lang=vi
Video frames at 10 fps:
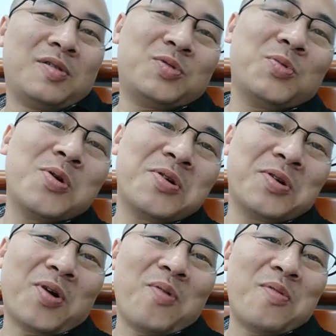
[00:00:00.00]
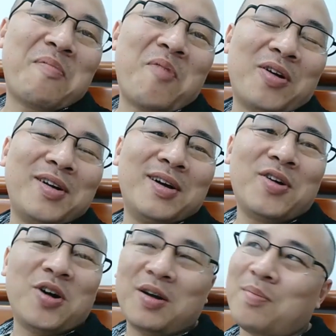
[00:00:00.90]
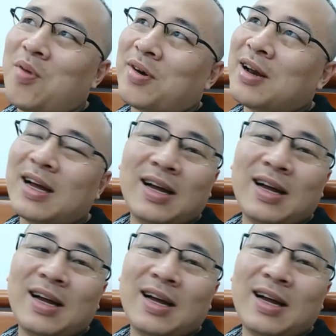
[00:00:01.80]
Trung Quốc nó còn có một cái món nữa gọi là món uh,